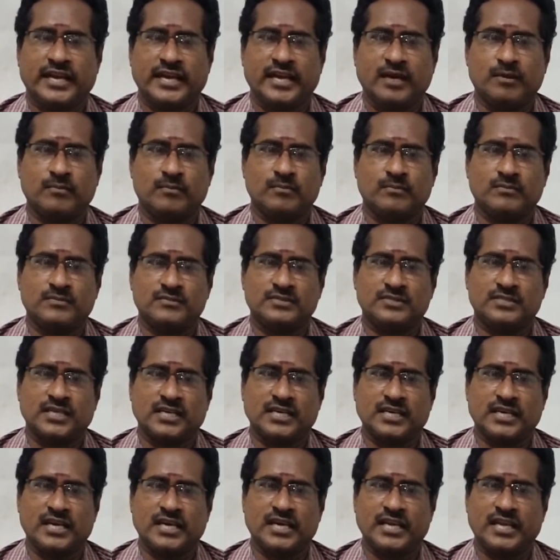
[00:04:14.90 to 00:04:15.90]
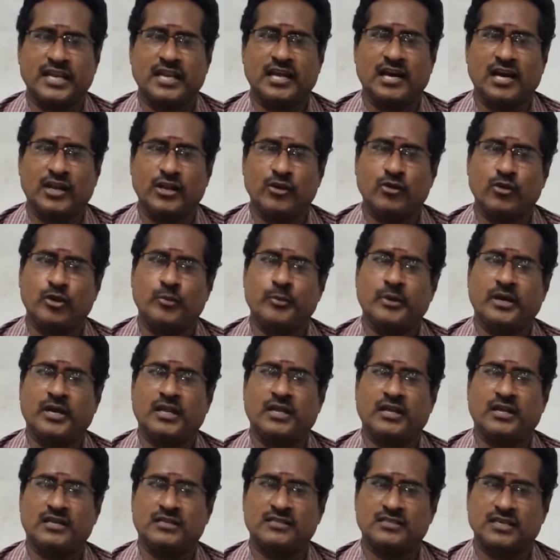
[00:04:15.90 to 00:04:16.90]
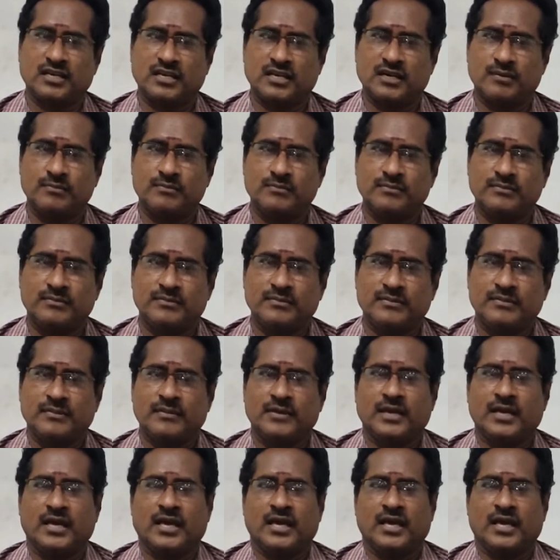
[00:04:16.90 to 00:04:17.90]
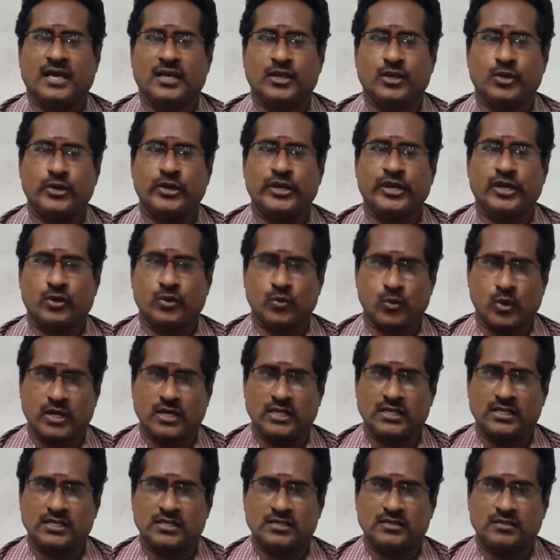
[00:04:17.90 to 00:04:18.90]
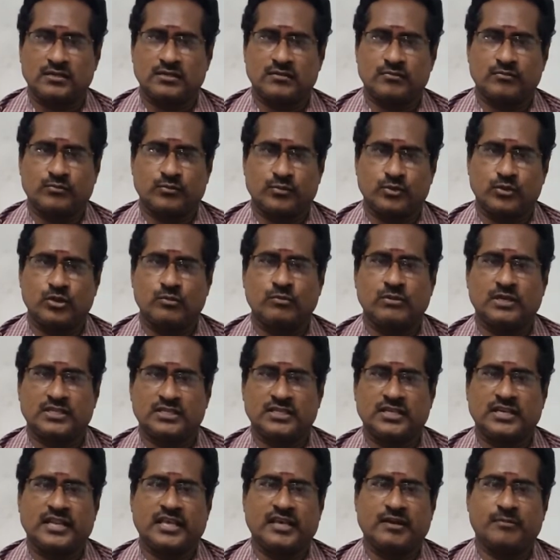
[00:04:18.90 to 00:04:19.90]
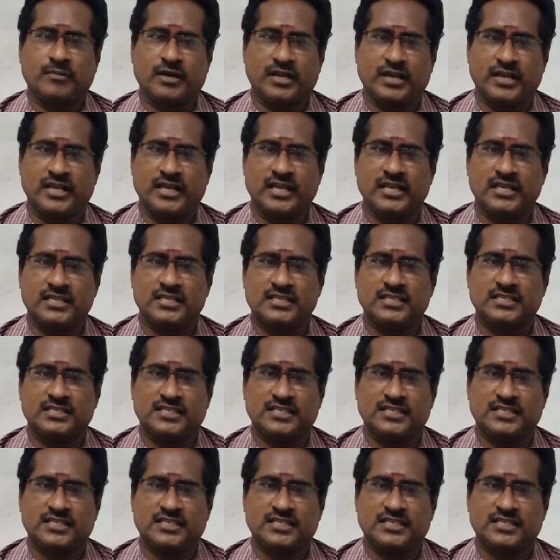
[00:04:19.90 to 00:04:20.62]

இடம் சங்ககிரி லாரி உரிமையாளர்கள் சங்கம் யூனிட் ஒன் புது பஸ் நிலையம் அருகில்